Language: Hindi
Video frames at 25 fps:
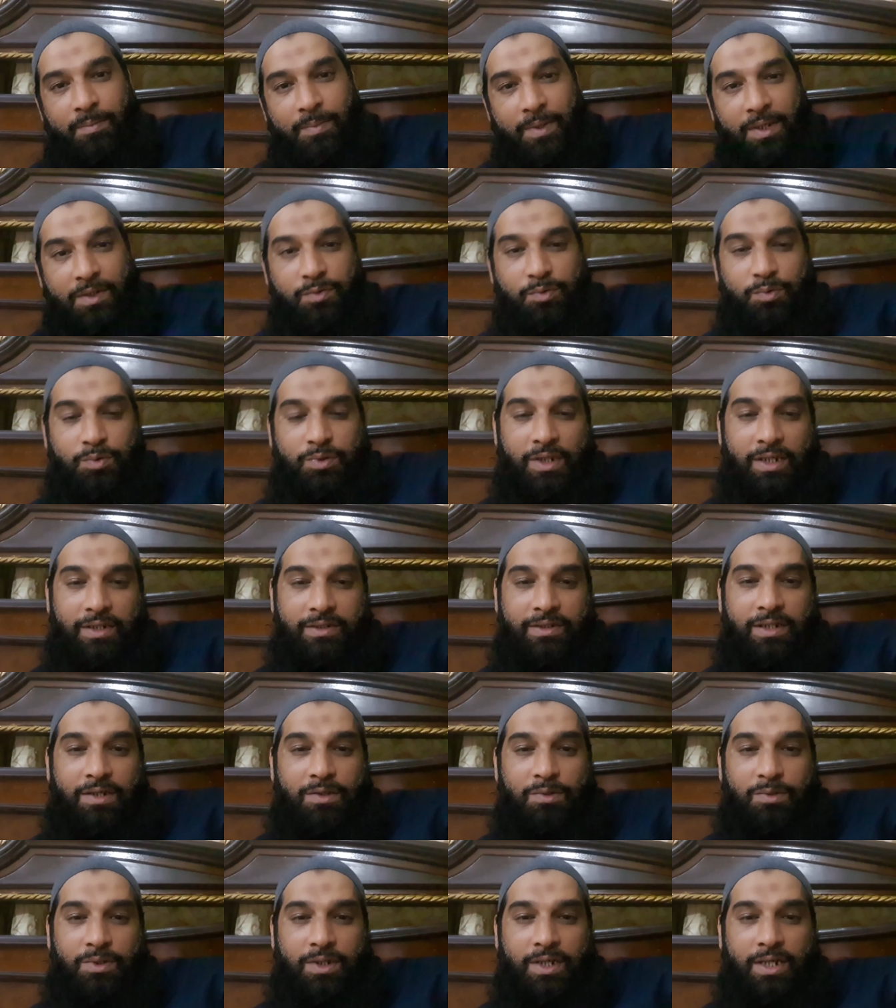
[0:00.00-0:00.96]
महसूस
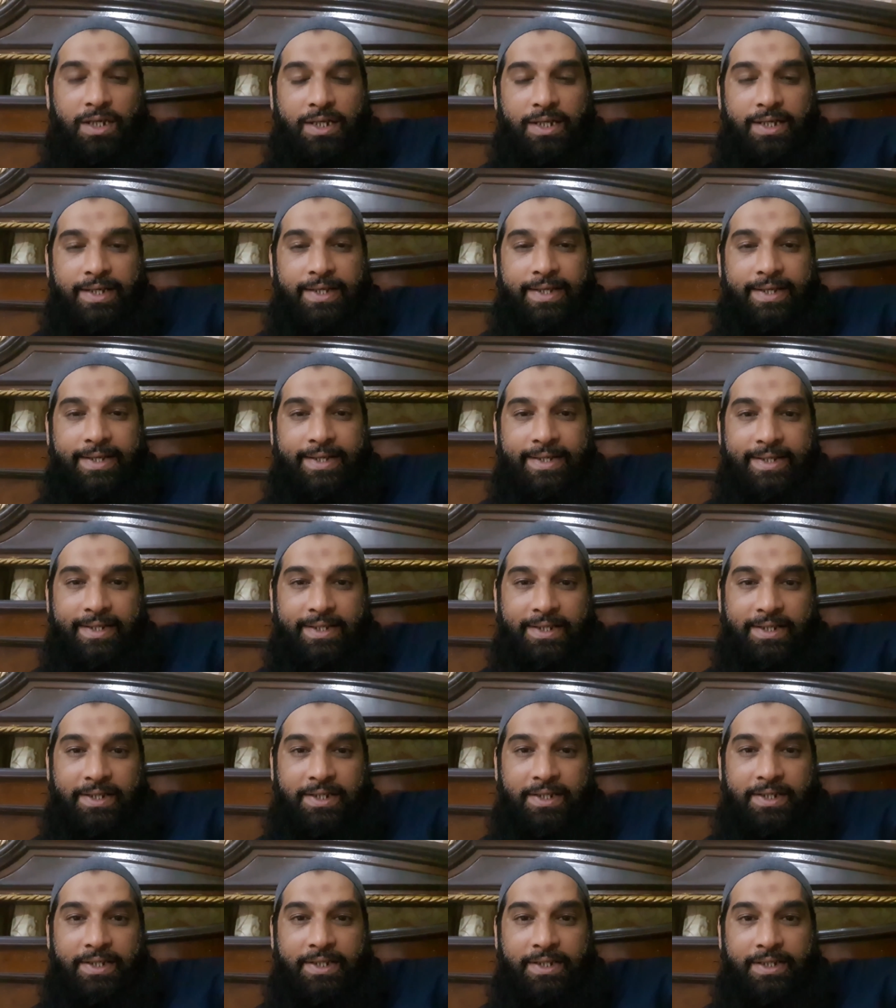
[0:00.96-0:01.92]
ऐसा हो रहा है
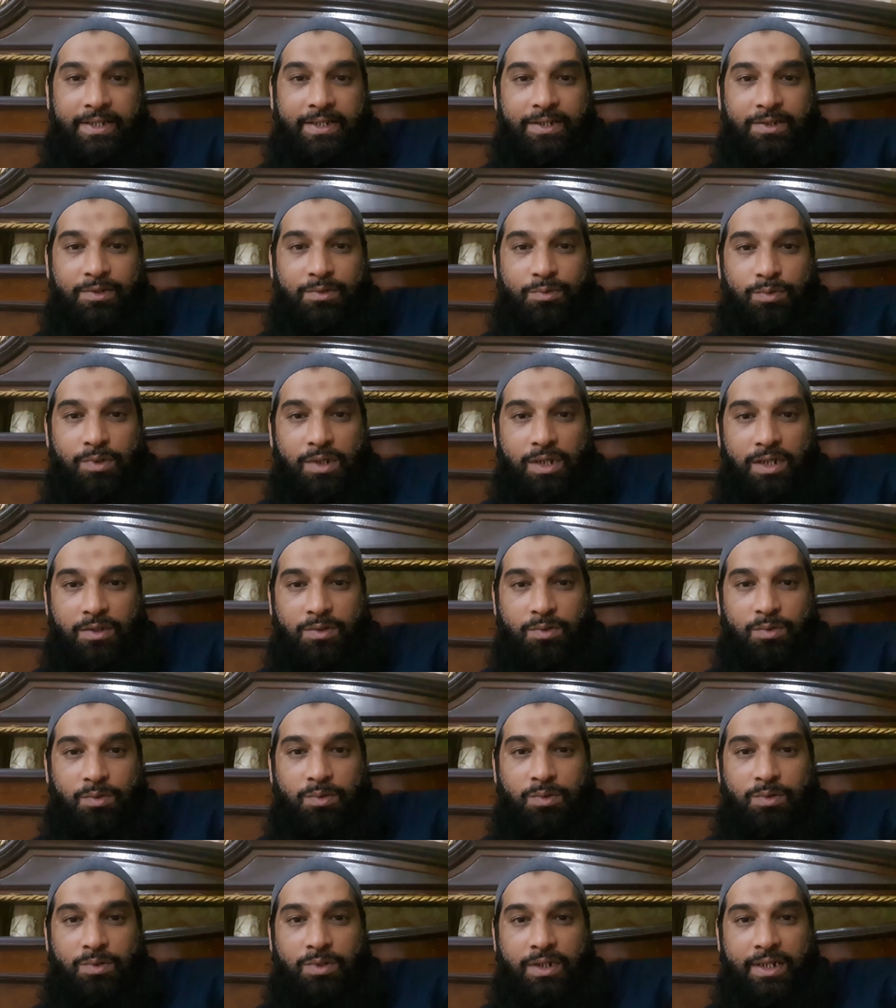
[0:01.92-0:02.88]
कि दुआ
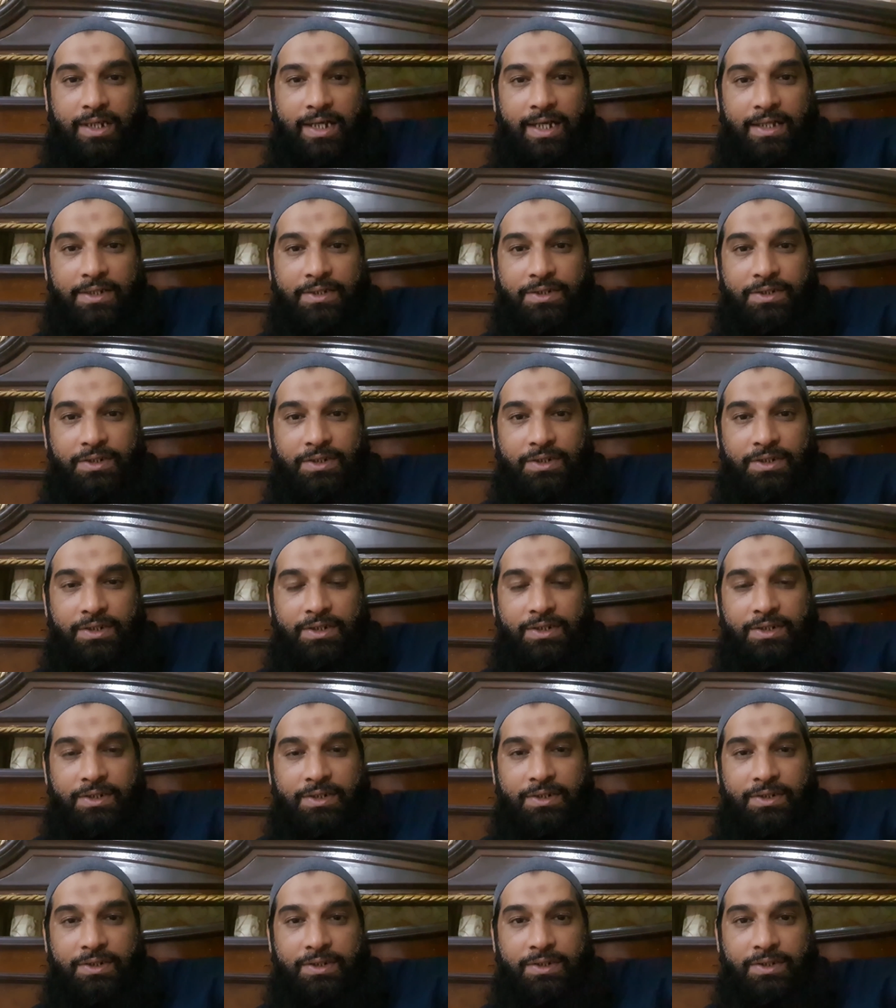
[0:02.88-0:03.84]
को कराची
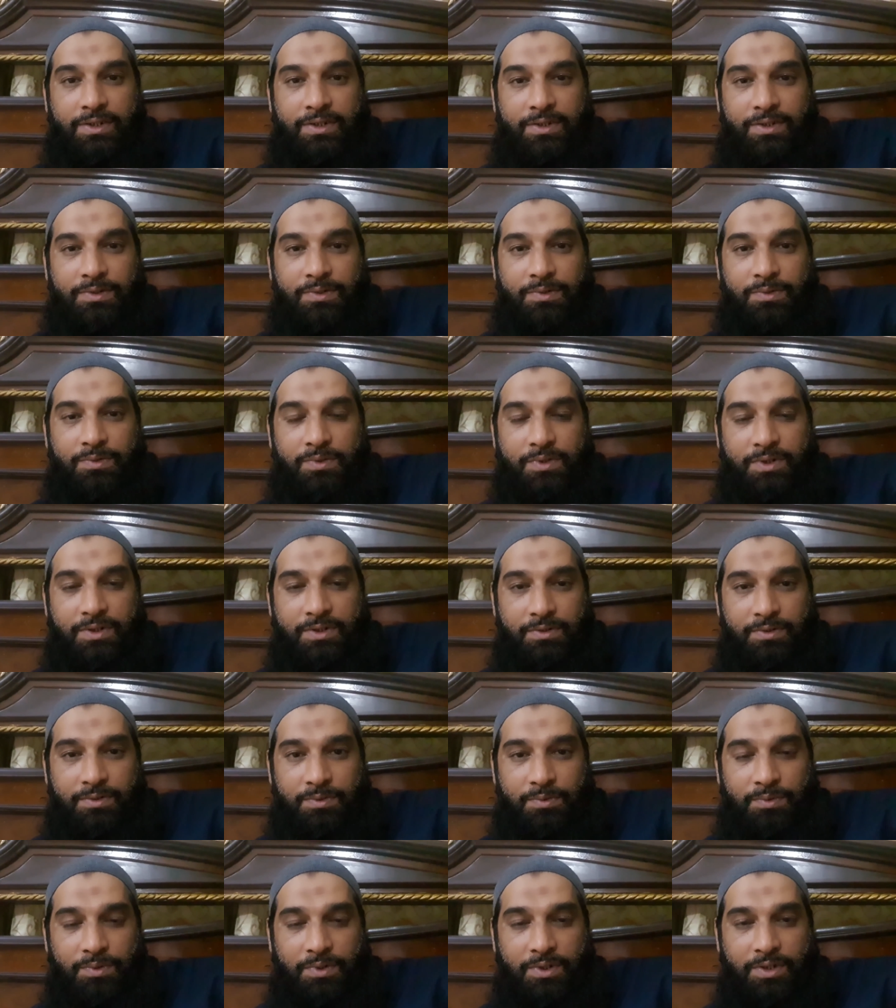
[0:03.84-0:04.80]
उस
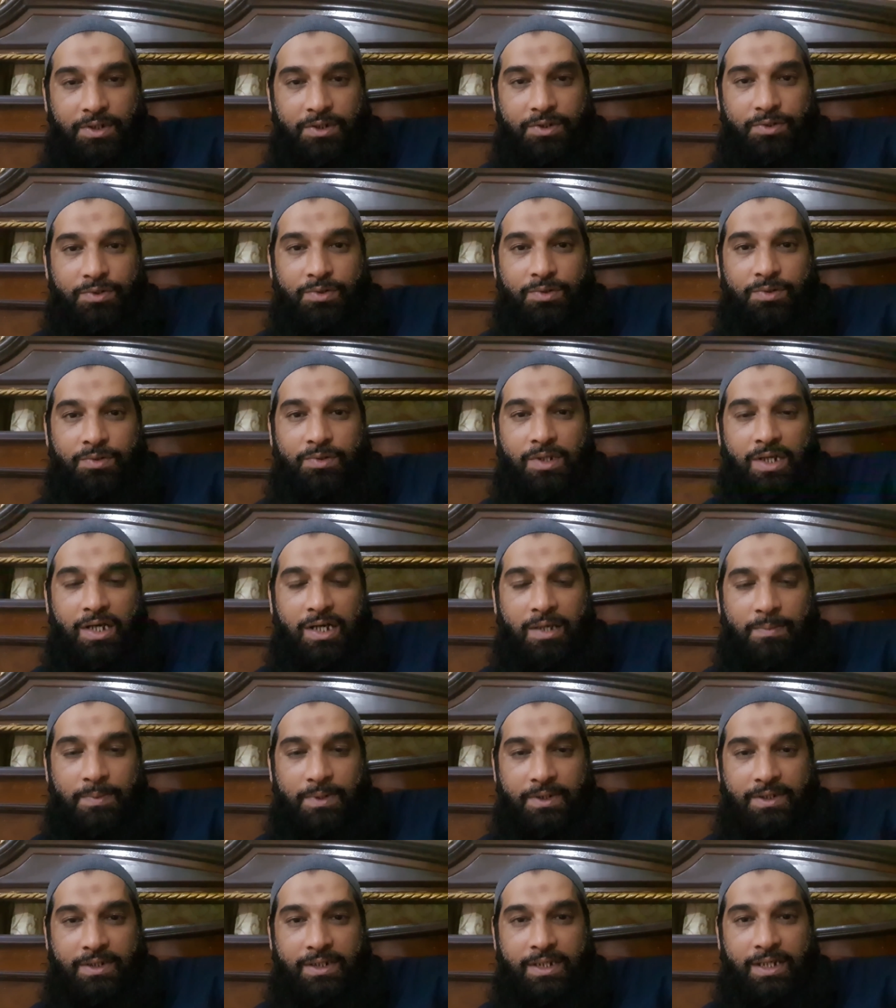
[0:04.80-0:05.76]
उनकी जो
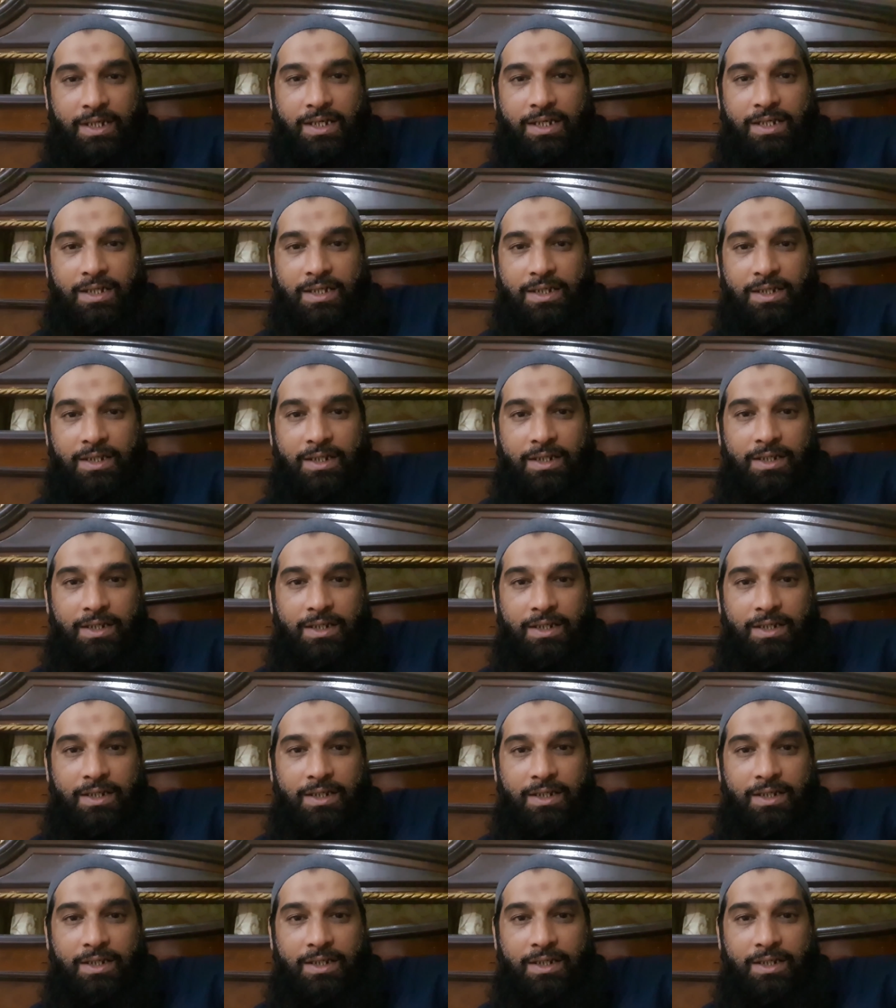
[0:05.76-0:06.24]
आमद का